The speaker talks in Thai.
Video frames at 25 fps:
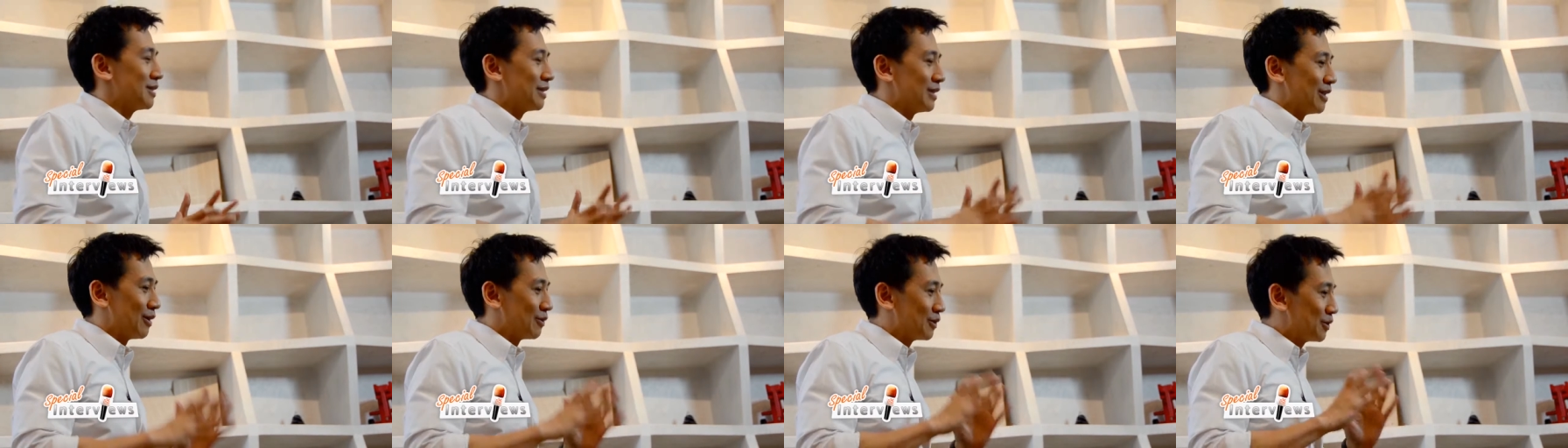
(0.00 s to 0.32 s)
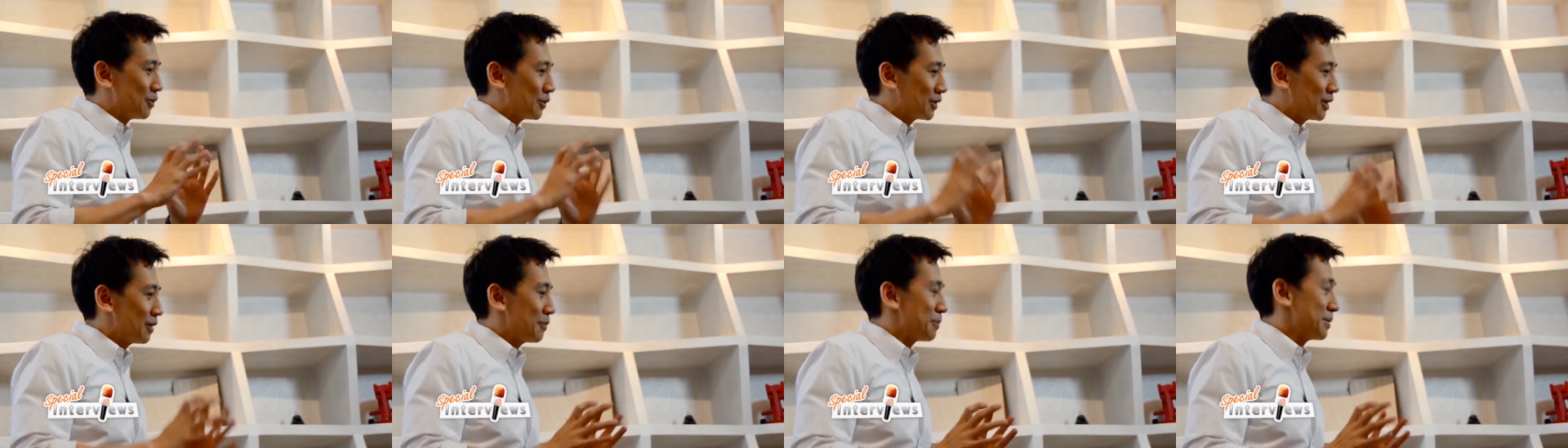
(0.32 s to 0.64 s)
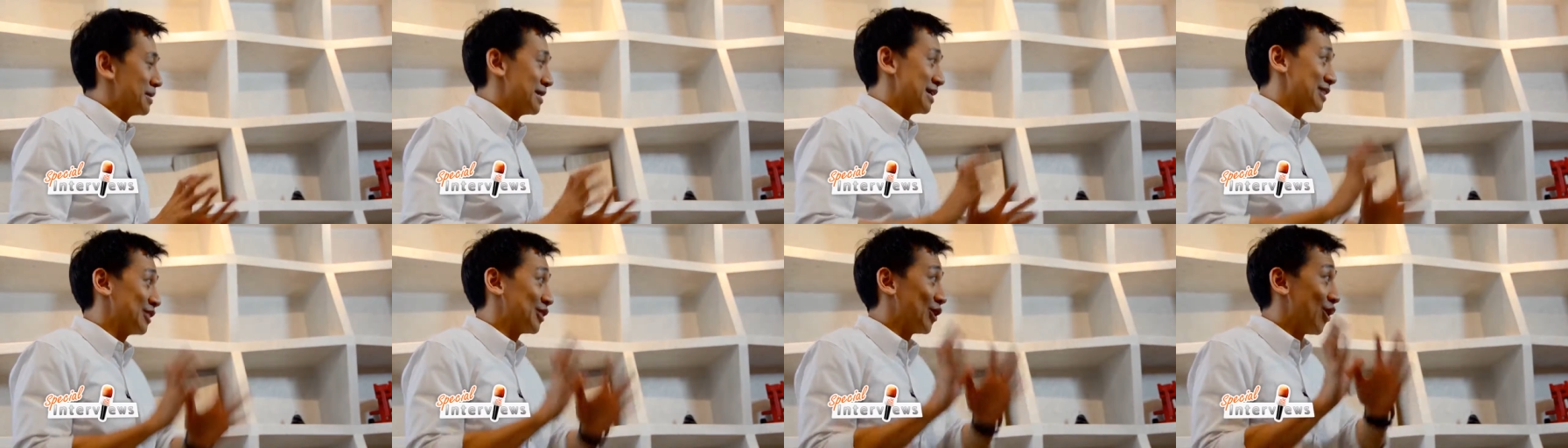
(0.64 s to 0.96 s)
เราคิดว่าถ้าเราไป
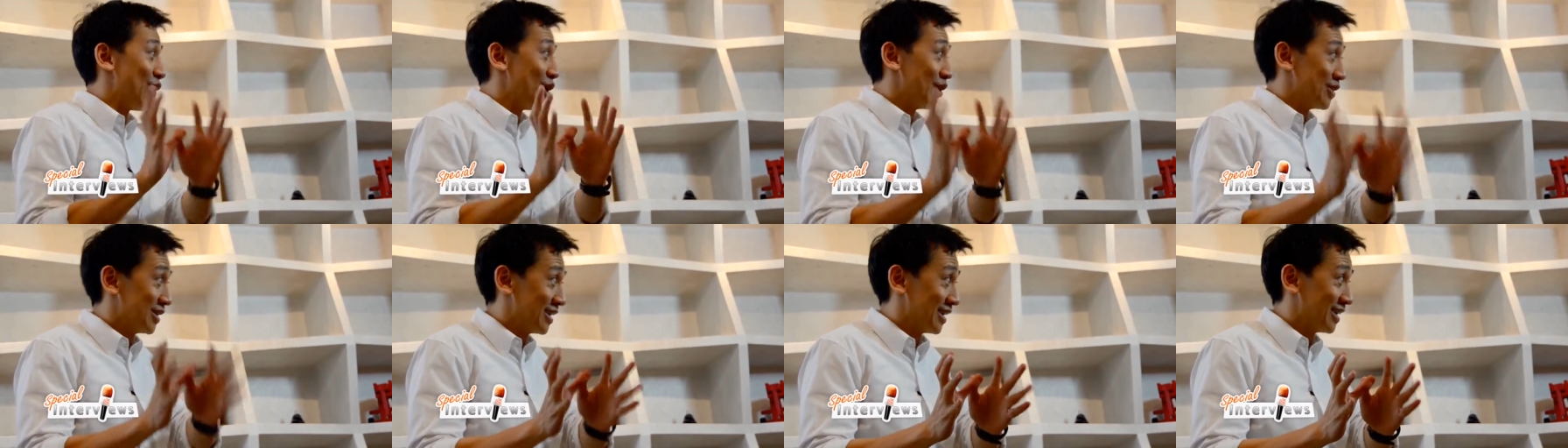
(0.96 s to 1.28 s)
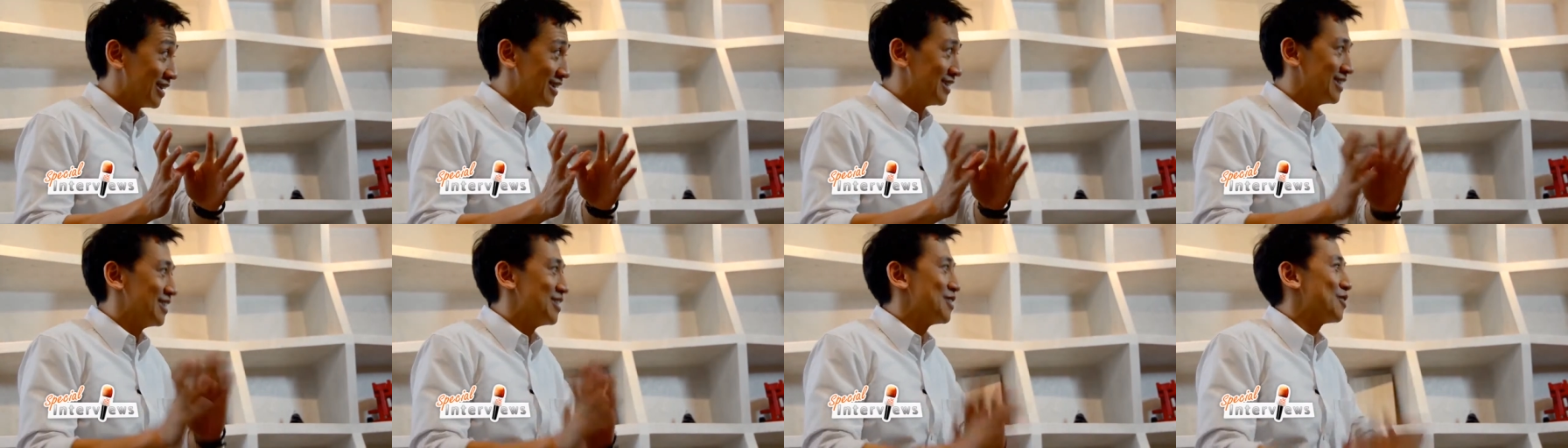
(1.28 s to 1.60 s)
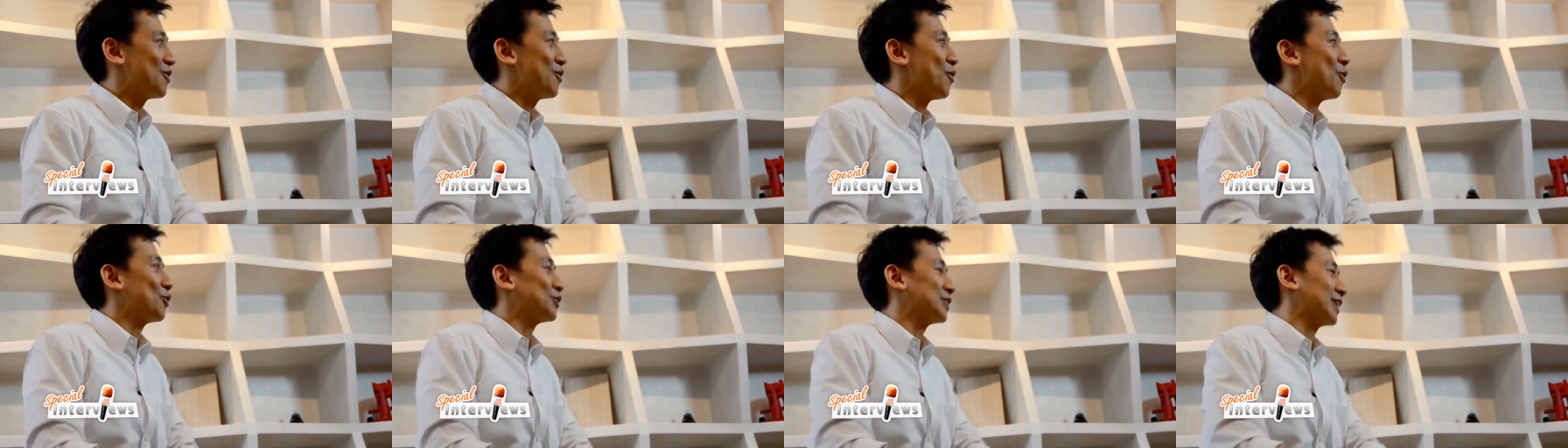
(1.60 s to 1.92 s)
เรียนต่อเนี่ย
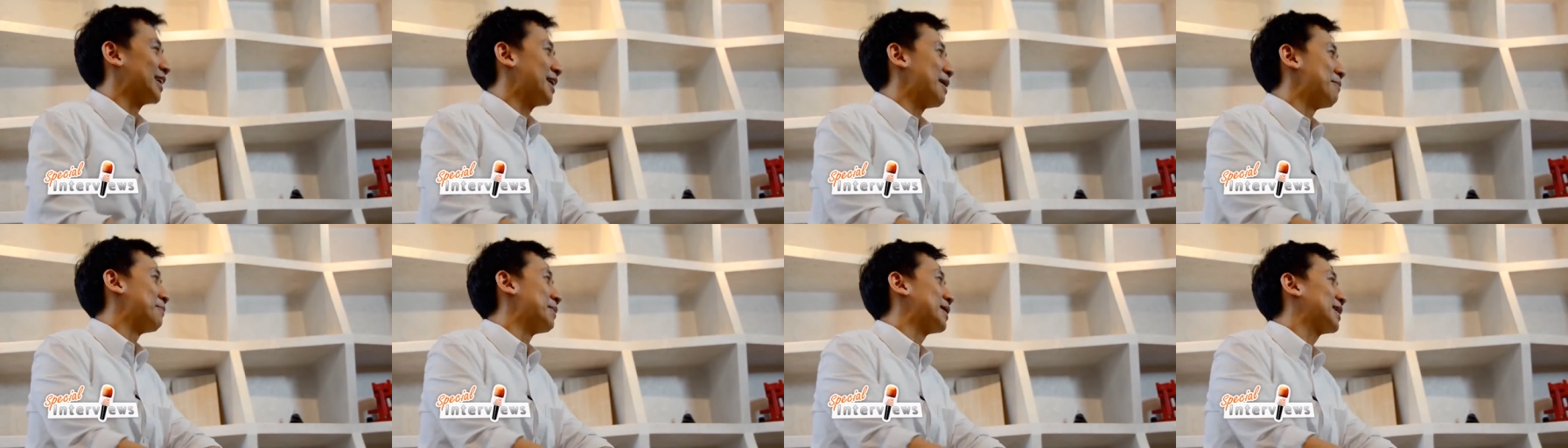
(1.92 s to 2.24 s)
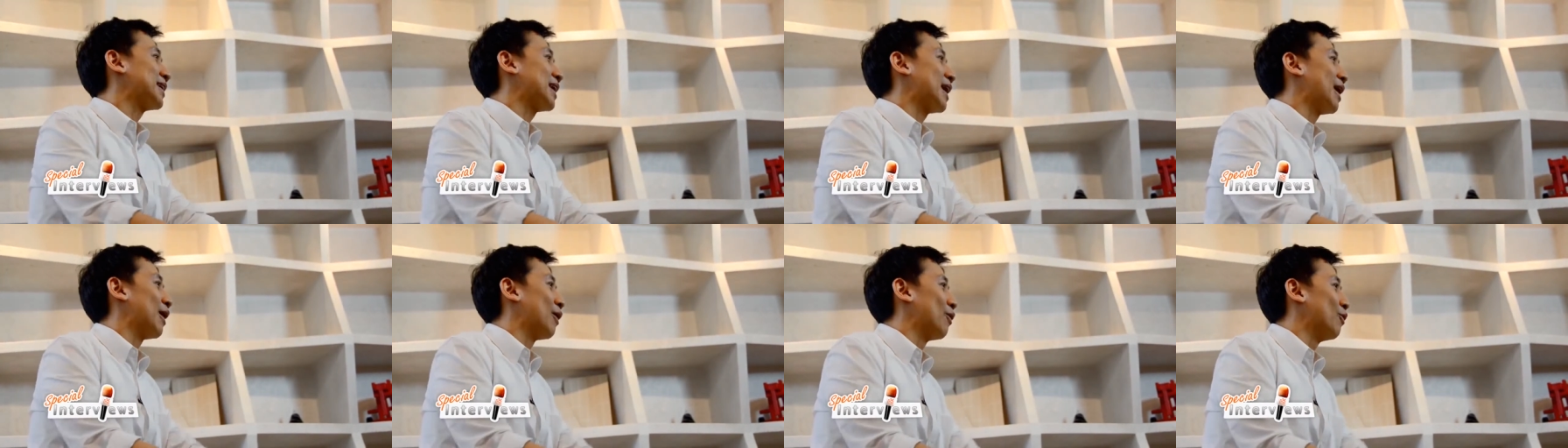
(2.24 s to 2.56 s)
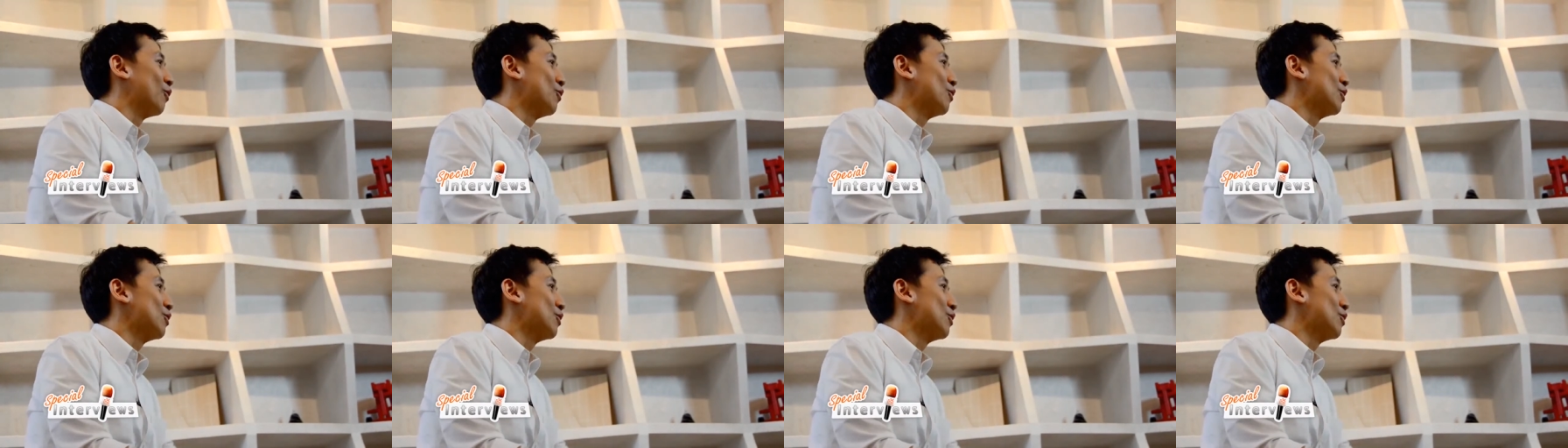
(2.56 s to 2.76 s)
คงจะทำให้เขา